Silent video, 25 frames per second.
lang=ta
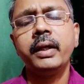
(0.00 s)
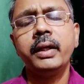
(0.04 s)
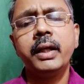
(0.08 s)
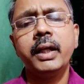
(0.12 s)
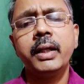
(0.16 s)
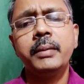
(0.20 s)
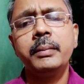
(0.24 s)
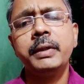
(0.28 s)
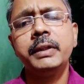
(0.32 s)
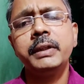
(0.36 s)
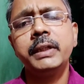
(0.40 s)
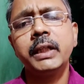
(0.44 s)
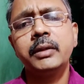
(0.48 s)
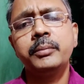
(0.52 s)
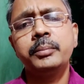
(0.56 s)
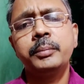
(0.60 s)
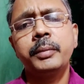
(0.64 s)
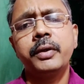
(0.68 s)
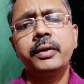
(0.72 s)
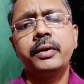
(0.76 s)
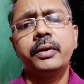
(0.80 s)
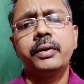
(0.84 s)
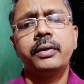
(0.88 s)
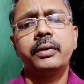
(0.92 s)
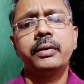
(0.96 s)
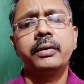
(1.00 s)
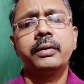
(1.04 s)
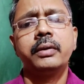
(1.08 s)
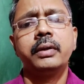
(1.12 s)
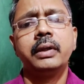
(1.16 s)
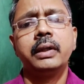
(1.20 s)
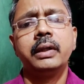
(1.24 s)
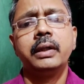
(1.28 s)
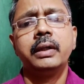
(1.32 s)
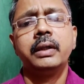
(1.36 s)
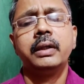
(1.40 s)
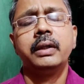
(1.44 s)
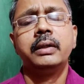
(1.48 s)
எல்லாருமே செக் பண்ணுறோம்
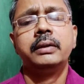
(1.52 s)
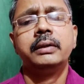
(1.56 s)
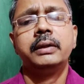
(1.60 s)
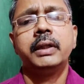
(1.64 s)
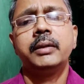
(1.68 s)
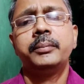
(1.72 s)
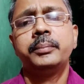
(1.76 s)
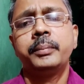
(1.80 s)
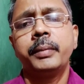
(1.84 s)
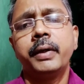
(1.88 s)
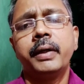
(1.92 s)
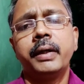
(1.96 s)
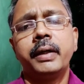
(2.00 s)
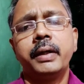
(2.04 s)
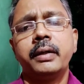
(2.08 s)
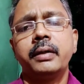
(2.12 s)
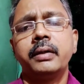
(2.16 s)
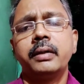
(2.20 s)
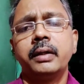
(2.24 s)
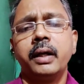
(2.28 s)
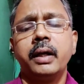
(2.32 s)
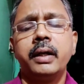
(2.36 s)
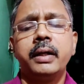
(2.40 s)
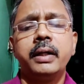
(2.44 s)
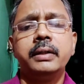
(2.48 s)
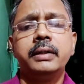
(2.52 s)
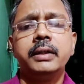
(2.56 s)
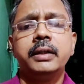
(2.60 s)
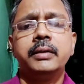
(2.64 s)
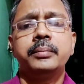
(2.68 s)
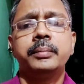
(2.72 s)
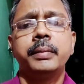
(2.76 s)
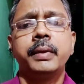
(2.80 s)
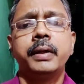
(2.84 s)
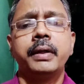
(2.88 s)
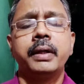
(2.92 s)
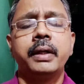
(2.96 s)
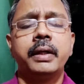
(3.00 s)
செக் பண்ணுறேன் நானே
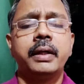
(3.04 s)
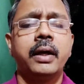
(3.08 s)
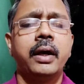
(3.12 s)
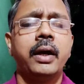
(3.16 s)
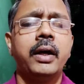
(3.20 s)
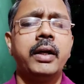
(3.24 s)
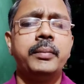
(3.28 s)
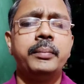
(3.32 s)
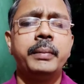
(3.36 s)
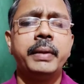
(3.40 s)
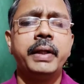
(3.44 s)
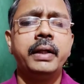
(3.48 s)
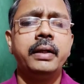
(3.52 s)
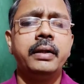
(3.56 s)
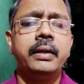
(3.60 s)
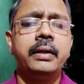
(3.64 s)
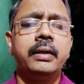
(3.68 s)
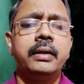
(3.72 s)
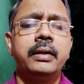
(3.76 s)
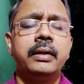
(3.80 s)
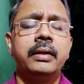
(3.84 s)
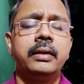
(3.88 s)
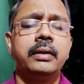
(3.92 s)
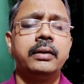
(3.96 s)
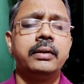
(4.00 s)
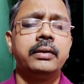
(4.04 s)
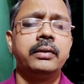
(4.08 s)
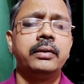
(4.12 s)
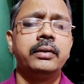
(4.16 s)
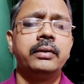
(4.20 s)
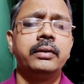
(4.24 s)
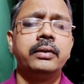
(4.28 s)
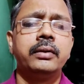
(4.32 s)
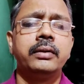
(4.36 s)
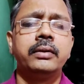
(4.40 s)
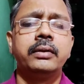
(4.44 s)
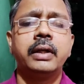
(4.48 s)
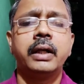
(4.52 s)
செக் பண்ணுறேன் யாருமே
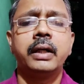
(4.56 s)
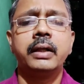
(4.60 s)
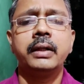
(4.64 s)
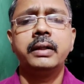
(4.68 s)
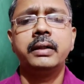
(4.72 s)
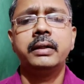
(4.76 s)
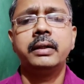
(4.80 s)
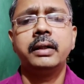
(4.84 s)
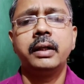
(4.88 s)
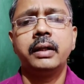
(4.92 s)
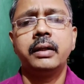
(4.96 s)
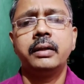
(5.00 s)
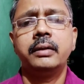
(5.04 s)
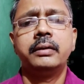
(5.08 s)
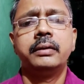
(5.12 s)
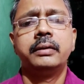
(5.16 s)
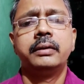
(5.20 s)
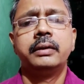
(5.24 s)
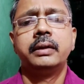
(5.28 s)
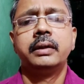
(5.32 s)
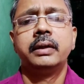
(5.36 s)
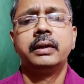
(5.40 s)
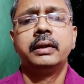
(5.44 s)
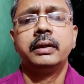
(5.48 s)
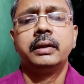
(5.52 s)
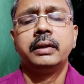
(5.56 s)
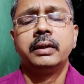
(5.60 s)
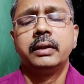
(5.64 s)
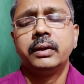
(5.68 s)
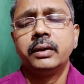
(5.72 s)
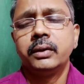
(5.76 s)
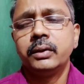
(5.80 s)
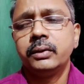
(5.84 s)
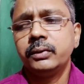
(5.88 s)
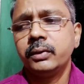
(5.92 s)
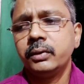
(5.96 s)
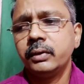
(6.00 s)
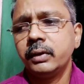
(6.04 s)
ஒன்றும் கண்டுக்கல
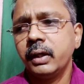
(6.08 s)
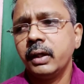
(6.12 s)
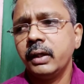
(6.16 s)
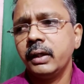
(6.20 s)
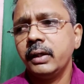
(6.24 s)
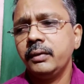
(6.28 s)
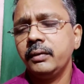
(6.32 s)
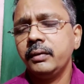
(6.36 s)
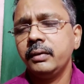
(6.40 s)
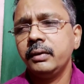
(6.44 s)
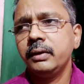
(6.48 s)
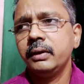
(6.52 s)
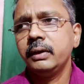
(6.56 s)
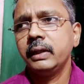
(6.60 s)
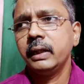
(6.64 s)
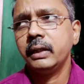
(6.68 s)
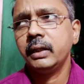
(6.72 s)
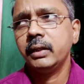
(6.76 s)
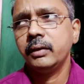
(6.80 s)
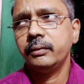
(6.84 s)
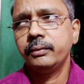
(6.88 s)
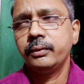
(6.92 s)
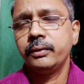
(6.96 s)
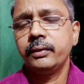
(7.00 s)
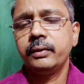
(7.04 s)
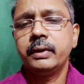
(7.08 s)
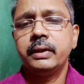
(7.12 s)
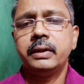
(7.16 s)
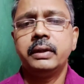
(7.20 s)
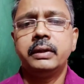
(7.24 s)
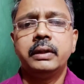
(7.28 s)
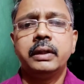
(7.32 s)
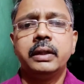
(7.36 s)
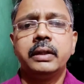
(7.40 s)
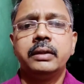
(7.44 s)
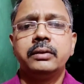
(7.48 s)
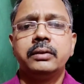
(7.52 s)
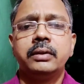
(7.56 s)
ஸோ நானே வந்து எங்கே ஃபோன்
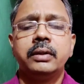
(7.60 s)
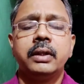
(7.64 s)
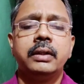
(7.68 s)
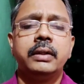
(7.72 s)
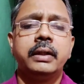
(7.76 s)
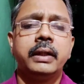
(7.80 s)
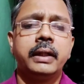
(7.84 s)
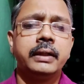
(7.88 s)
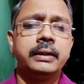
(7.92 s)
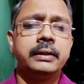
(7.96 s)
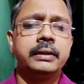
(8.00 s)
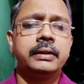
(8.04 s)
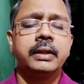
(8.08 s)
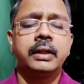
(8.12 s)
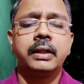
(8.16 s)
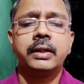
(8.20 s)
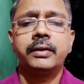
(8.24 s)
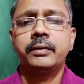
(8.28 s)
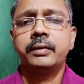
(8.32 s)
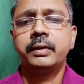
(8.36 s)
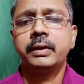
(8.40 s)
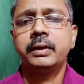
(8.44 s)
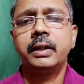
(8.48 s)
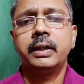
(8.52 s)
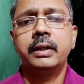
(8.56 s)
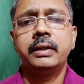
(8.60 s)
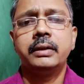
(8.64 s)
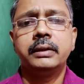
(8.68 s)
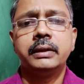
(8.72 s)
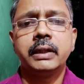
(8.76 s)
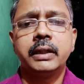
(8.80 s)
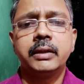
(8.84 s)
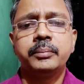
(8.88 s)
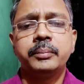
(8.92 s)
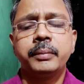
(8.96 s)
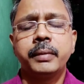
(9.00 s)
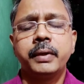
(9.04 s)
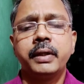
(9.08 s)
எங்கன்னு சொல்லி அந்த யங்ஸ்டரை வந்து நான்
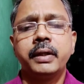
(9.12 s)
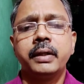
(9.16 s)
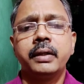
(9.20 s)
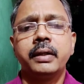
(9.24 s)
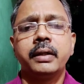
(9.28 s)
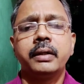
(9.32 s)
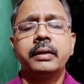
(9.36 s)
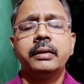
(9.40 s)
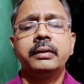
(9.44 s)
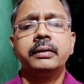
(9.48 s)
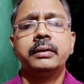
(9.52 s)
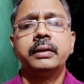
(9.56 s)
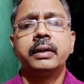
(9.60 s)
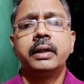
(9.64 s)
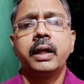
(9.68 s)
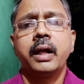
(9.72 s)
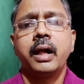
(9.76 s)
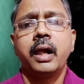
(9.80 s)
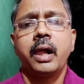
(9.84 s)
செக் பண்ணுறேன்